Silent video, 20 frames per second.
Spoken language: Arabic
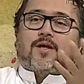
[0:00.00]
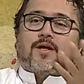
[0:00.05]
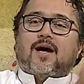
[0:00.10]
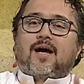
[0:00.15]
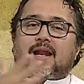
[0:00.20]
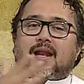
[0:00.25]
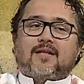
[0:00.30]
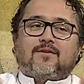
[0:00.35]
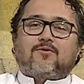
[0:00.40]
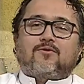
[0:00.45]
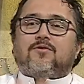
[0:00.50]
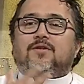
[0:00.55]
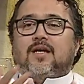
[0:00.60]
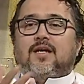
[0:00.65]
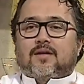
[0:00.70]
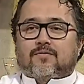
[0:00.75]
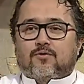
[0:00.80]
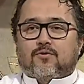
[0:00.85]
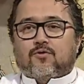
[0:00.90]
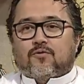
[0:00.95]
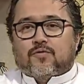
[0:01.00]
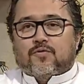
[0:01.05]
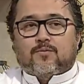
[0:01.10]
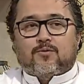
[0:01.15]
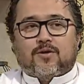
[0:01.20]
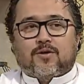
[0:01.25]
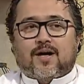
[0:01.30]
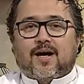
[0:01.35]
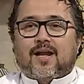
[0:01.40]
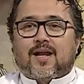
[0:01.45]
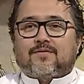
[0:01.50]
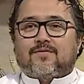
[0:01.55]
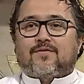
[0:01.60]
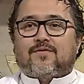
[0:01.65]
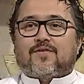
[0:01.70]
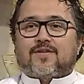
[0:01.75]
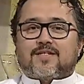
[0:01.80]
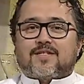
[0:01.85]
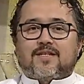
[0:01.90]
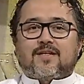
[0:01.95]
مداخلات انتوا تعرف يكون في مداخلات في
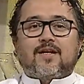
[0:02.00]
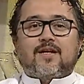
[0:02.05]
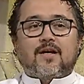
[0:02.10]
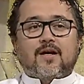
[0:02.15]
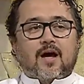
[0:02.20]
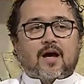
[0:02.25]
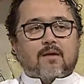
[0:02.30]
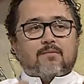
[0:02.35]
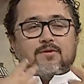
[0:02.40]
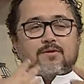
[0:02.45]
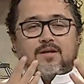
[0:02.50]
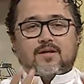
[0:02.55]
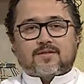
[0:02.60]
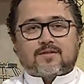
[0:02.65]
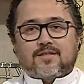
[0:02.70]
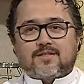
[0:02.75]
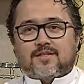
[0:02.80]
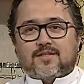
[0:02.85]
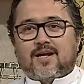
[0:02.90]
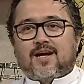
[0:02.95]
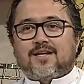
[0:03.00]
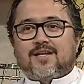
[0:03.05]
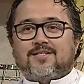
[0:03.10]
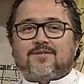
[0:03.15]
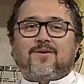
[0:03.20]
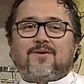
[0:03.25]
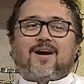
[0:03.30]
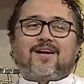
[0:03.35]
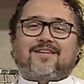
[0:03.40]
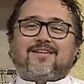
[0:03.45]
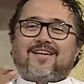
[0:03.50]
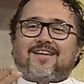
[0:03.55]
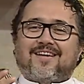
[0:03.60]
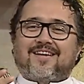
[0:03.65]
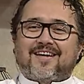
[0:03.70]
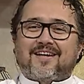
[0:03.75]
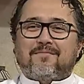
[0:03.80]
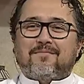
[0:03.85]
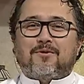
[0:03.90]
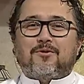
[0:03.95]
الفصل المدرس يشرح يجي واحد
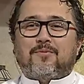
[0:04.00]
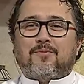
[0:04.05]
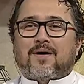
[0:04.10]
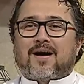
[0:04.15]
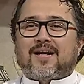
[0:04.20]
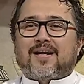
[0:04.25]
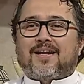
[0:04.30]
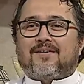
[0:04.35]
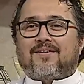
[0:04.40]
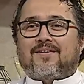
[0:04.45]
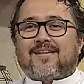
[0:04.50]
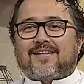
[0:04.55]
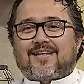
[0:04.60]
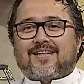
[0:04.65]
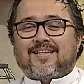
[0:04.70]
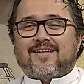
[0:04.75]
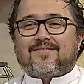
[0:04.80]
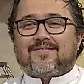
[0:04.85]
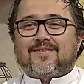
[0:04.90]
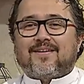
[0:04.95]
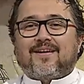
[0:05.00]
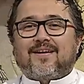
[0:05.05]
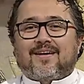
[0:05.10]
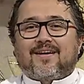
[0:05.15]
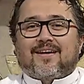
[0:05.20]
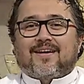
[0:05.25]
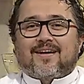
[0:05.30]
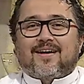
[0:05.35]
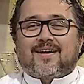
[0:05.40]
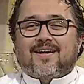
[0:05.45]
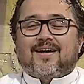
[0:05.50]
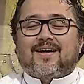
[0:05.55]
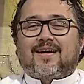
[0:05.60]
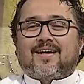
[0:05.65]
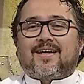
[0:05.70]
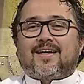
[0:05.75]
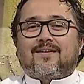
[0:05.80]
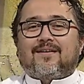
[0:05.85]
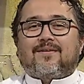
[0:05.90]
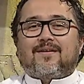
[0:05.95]
يرمي لبانه ولا كذا ف... لا لا ما نرمي
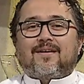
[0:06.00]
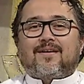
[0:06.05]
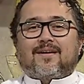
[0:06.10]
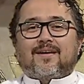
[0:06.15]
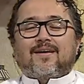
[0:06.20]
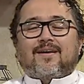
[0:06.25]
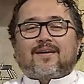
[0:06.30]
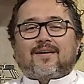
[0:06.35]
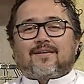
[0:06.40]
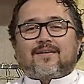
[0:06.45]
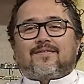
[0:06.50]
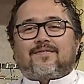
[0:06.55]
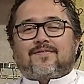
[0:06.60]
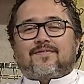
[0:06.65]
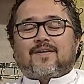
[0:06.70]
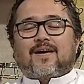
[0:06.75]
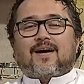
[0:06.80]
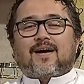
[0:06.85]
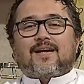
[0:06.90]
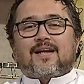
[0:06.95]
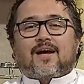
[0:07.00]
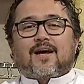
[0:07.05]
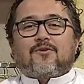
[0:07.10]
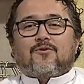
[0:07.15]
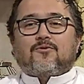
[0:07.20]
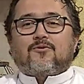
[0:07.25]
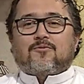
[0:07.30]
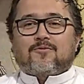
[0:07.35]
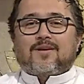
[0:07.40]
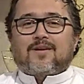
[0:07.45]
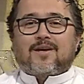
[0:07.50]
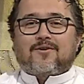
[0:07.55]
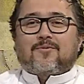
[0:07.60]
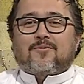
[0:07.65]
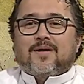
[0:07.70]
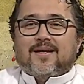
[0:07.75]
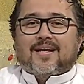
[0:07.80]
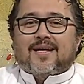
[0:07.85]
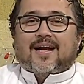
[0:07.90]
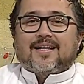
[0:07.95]
لبانه ايوه فلانه
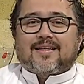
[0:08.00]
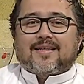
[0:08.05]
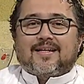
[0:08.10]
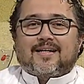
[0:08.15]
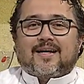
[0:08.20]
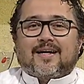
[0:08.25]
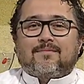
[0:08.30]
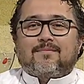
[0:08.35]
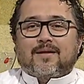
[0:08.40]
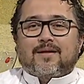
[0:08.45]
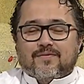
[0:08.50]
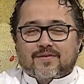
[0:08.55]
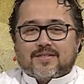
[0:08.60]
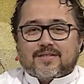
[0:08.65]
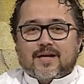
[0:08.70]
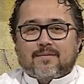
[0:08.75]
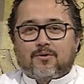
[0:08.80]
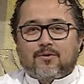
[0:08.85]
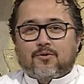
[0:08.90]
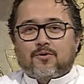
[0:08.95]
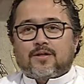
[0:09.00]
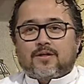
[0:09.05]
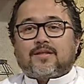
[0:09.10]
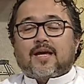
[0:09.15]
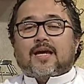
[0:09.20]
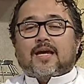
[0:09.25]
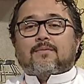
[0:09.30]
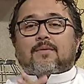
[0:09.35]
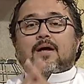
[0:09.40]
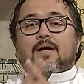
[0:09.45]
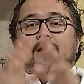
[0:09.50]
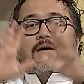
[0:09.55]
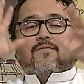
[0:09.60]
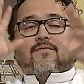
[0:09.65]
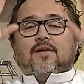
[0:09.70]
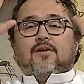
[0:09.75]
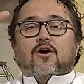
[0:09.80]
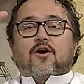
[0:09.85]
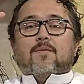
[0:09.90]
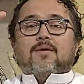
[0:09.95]
لانه ماني قادر اكمل فسامحوني طيب
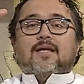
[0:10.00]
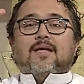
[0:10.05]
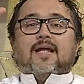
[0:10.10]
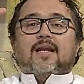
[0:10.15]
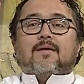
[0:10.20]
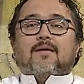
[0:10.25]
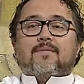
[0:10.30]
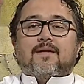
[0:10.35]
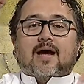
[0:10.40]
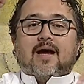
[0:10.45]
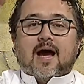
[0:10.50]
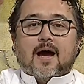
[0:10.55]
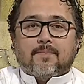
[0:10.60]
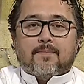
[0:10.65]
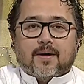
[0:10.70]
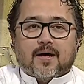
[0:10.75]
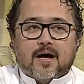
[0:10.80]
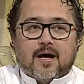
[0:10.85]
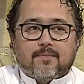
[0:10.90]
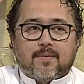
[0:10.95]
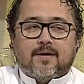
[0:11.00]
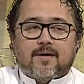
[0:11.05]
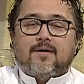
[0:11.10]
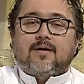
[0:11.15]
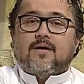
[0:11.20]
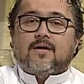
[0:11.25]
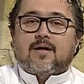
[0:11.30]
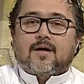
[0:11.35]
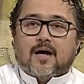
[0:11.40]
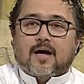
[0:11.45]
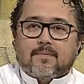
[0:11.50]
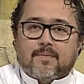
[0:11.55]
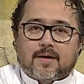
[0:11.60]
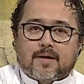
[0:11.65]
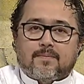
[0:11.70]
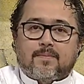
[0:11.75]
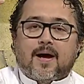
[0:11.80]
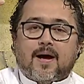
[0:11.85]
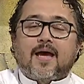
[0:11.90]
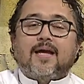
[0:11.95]
فاليوم تعلمنا ابا خبر
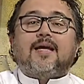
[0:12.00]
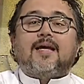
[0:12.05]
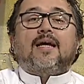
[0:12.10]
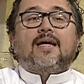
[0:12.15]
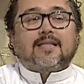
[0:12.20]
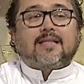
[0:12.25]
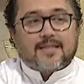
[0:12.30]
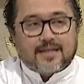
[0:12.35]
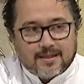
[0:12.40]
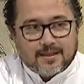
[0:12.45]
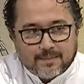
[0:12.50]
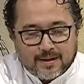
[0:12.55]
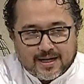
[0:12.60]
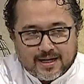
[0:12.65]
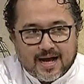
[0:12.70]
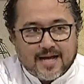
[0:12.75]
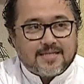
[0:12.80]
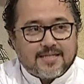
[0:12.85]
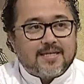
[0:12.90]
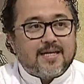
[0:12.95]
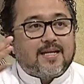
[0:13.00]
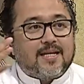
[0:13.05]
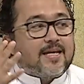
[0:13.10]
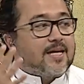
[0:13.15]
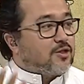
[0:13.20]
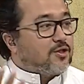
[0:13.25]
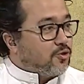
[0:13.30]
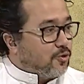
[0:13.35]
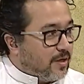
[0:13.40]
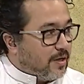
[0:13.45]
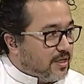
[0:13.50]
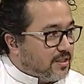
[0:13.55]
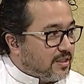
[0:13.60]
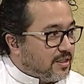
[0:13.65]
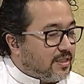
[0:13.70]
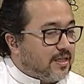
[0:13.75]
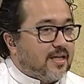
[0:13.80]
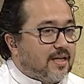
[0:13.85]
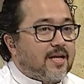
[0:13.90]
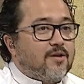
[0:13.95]
خبر بايك تريما كاسي اللي هي شكرا
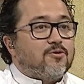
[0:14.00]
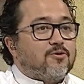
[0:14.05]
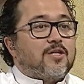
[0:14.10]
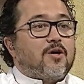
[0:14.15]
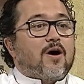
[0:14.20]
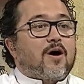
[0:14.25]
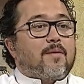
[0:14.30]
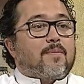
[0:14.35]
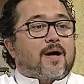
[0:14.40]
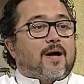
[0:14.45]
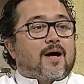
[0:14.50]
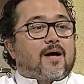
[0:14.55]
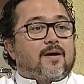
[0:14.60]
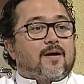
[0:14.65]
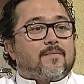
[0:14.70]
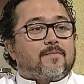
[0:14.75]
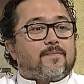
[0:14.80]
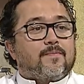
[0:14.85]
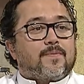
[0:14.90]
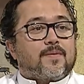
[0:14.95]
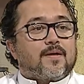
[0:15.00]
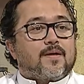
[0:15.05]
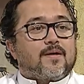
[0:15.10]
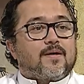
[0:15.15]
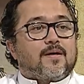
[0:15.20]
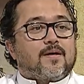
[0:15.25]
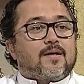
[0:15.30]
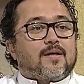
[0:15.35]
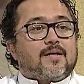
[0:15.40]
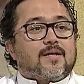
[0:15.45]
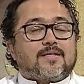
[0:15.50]
جزيلا وجوابها سما سما